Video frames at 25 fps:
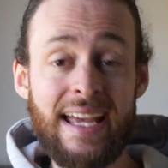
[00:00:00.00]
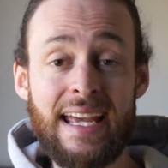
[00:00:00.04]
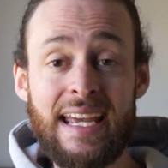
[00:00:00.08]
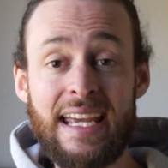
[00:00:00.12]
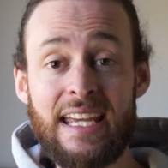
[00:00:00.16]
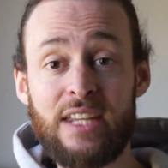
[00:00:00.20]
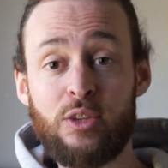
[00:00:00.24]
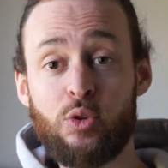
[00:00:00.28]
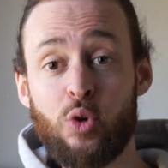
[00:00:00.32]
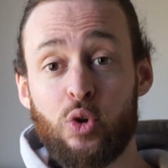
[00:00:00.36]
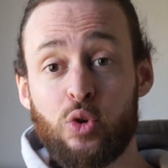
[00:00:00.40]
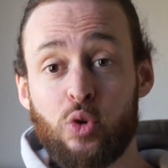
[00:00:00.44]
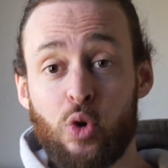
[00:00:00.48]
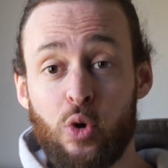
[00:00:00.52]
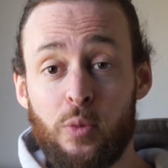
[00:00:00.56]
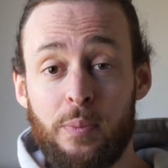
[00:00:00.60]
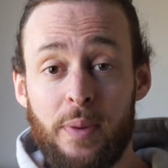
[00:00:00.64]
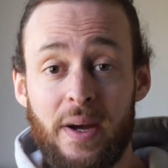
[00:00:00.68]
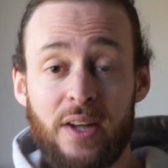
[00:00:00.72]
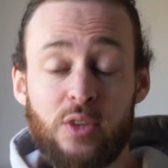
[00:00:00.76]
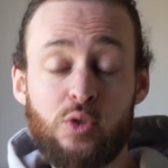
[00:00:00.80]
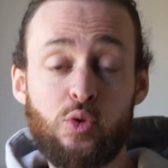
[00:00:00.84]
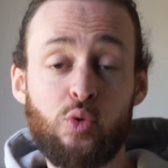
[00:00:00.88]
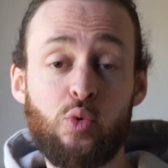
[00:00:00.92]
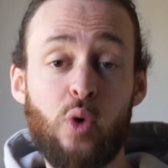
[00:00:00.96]
et d'autre
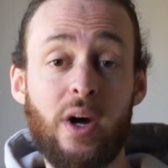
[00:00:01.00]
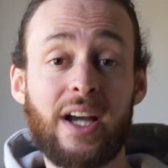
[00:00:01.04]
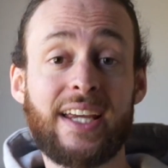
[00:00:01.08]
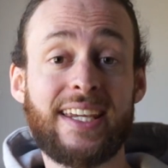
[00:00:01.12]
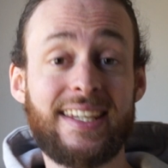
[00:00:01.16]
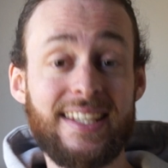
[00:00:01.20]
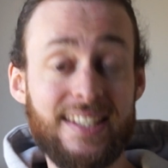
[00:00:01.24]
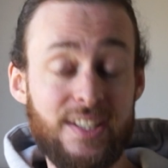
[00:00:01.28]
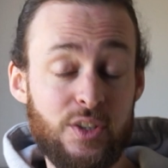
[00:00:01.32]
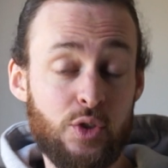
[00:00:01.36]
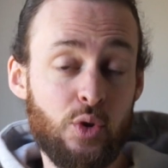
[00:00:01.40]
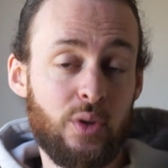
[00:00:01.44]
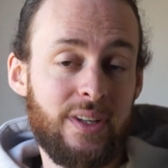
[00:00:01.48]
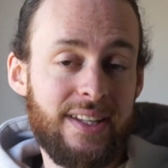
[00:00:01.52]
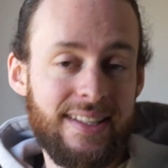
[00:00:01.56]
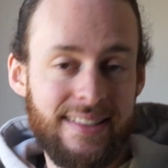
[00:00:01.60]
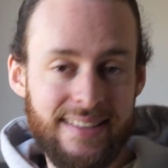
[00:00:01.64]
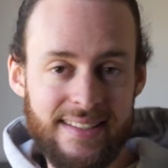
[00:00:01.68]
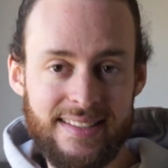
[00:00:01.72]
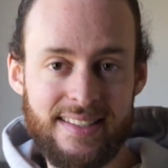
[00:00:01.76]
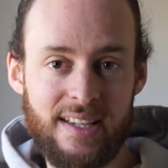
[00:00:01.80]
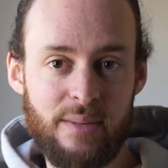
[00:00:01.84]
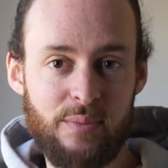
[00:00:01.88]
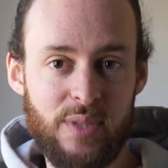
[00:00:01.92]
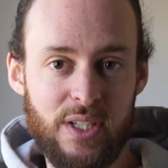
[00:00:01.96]
part, tu dois questionner
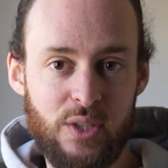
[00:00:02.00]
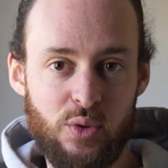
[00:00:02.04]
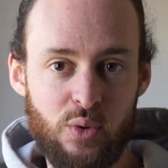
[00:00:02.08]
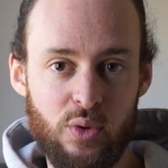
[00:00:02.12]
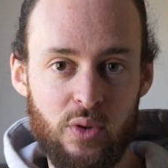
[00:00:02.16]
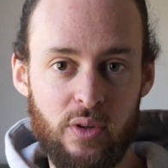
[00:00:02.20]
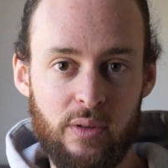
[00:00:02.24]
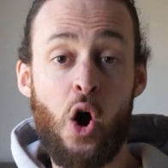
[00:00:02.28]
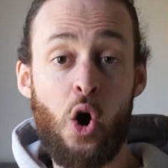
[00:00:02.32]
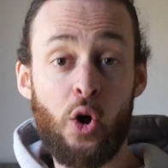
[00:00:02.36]
tes habitudes.